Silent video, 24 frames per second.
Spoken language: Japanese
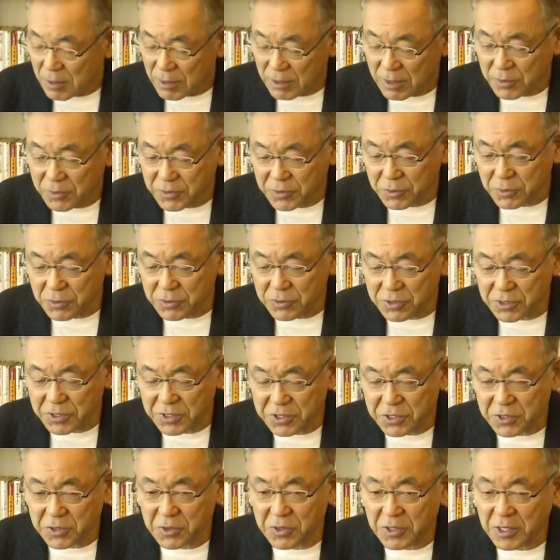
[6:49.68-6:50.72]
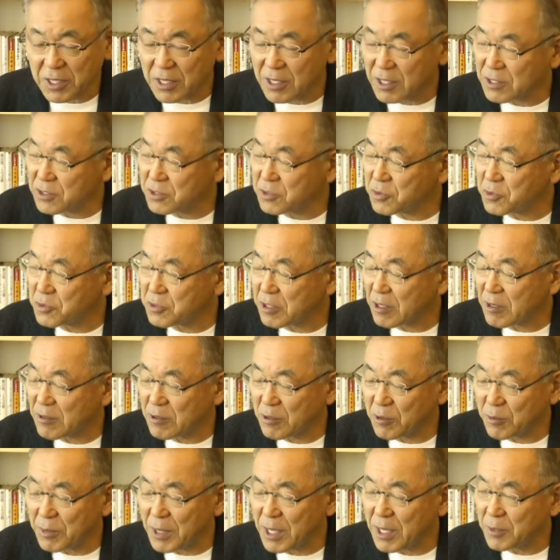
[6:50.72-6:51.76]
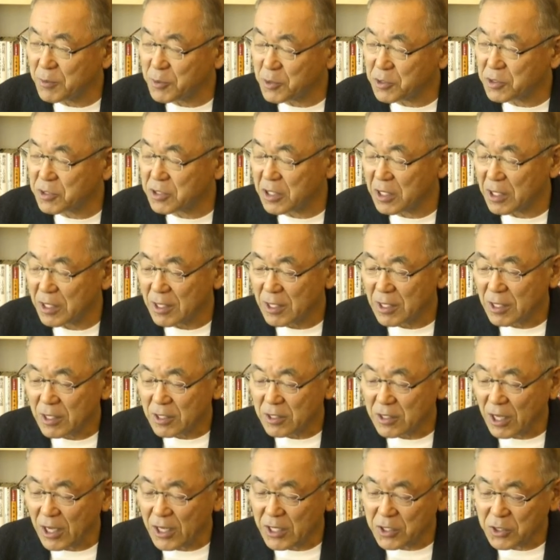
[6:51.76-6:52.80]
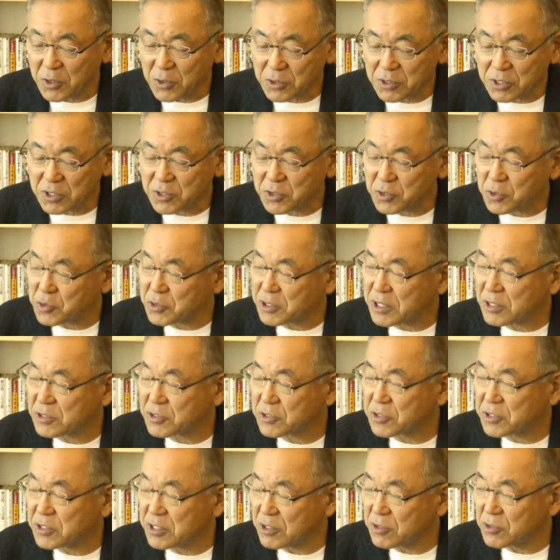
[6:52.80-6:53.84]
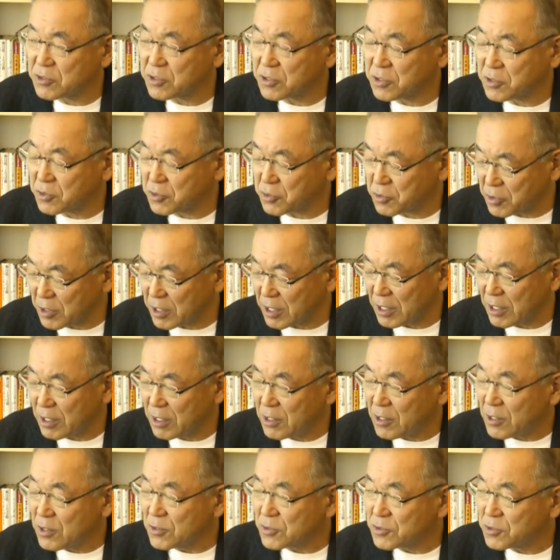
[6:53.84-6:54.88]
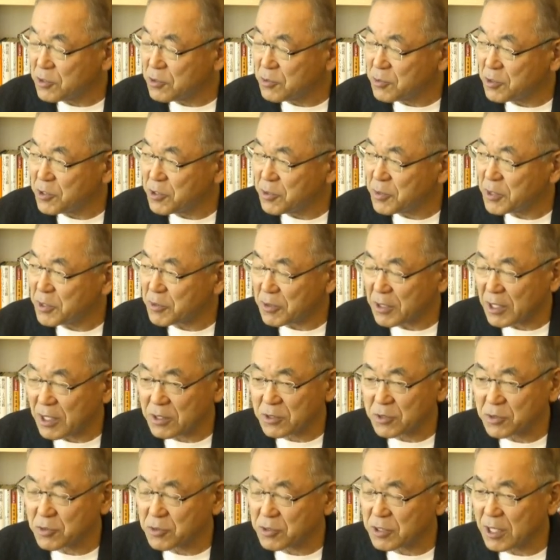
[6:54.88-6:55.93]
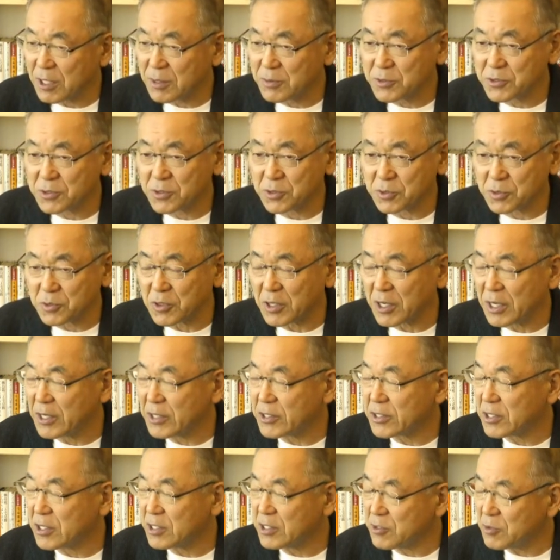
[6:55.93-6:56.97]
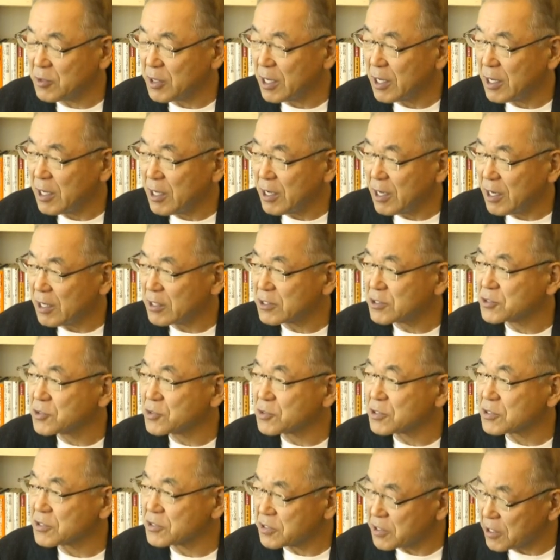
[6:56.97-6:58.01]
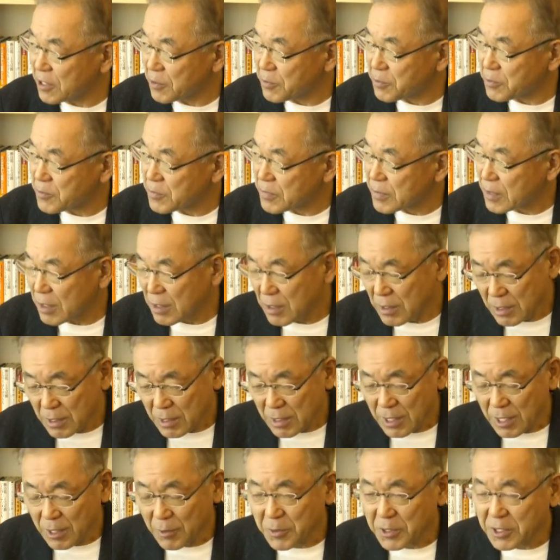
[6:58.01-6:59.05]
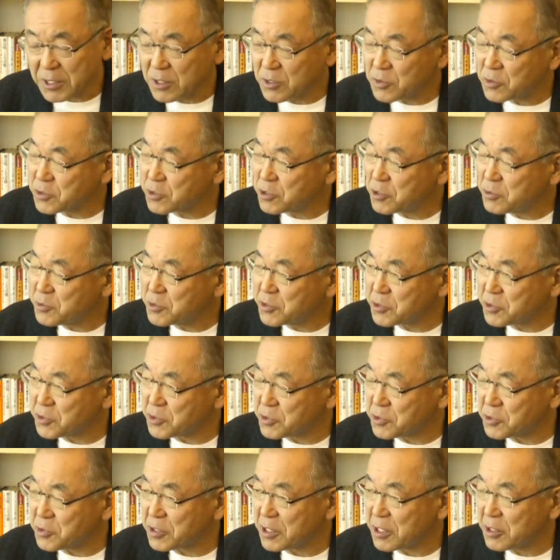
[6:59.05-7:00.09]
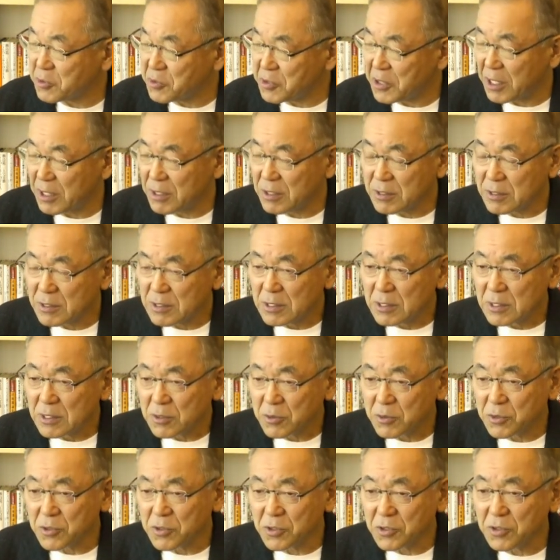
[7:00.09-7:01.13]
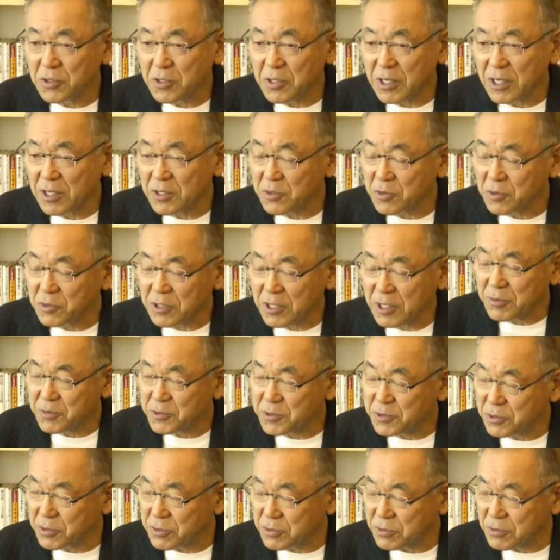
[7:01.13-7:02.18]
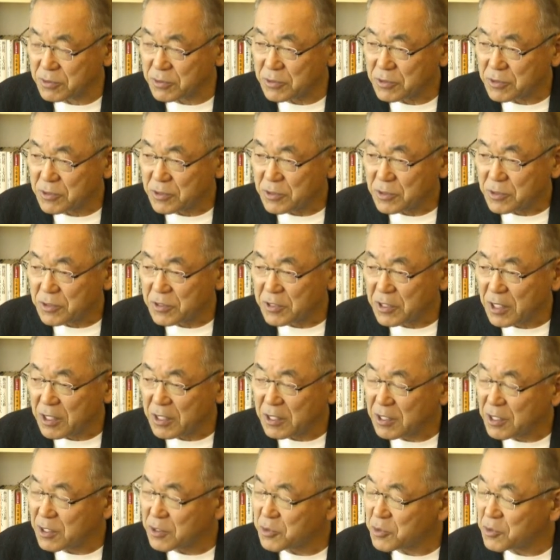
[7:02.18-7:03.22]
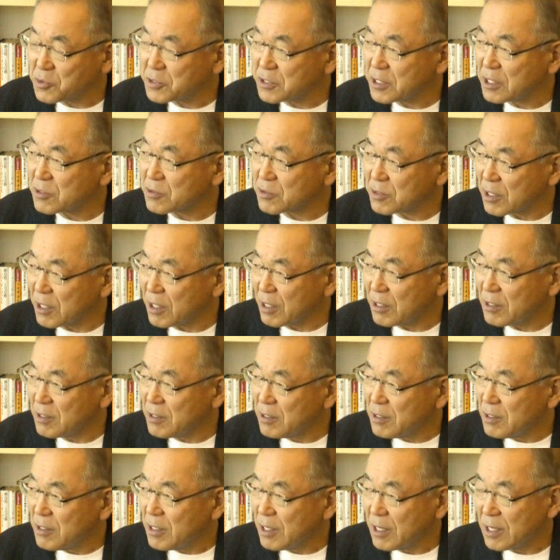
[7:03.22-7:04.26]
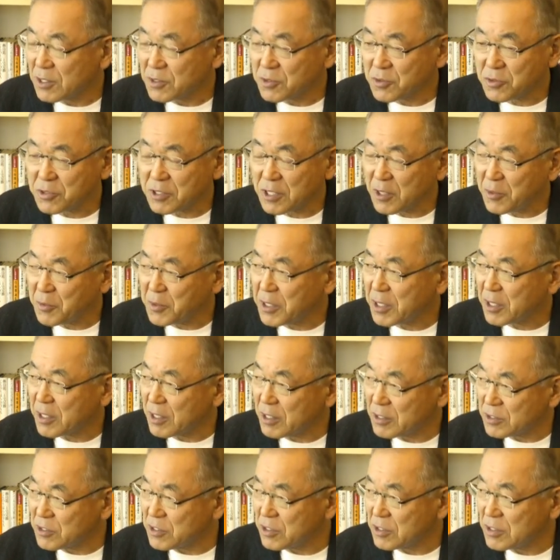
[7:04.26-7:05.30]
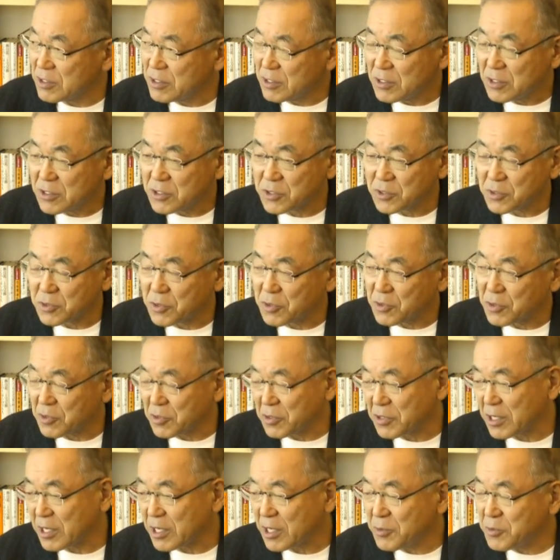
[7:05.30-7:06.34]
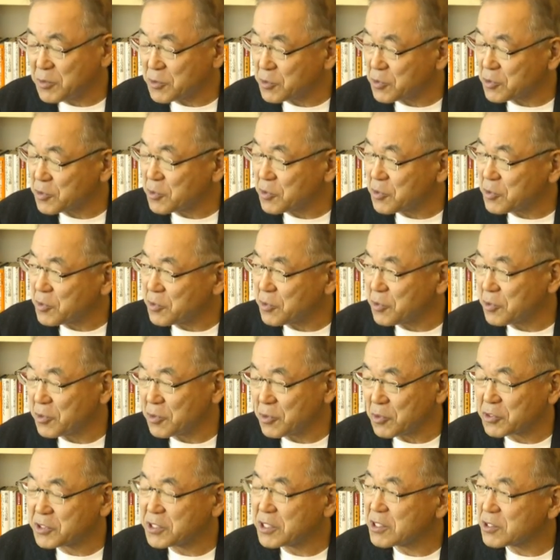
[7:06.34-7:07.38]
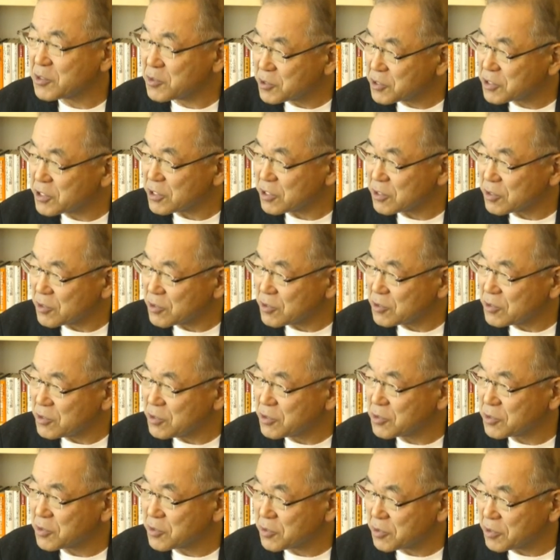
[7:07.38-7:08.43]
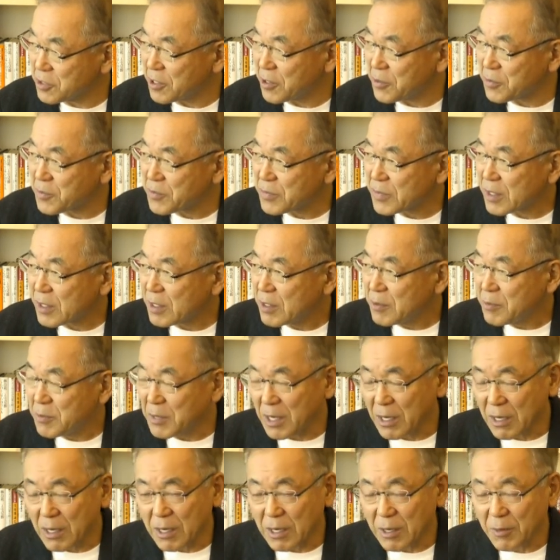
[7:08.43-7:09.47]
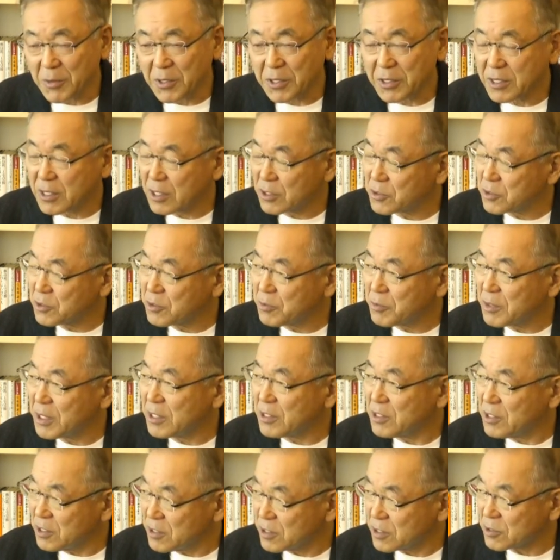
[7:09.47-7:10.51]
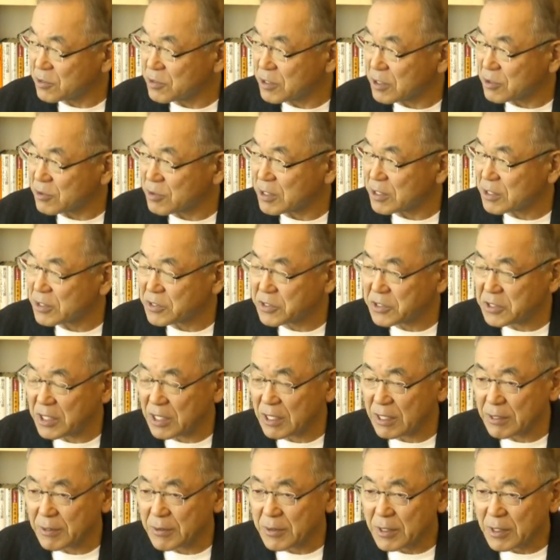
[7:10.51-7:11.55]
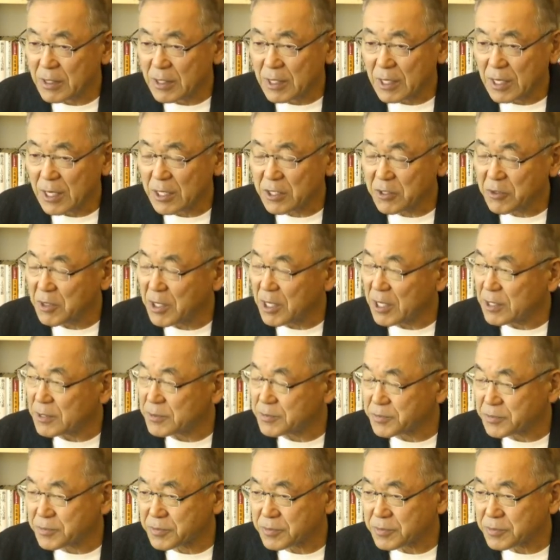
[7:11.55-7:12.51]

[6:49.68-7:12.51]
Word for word: で、不足しそうな半導体を前もって大量に調達しているということが、どうも今の半導体不足の背景にはありそうですね。アメリカの商務省長官は、この半導不足、原因がどこにあるか半導体メーカーにその中身を教えてほしいということで、アメリカのインテルだとかですね、あるいは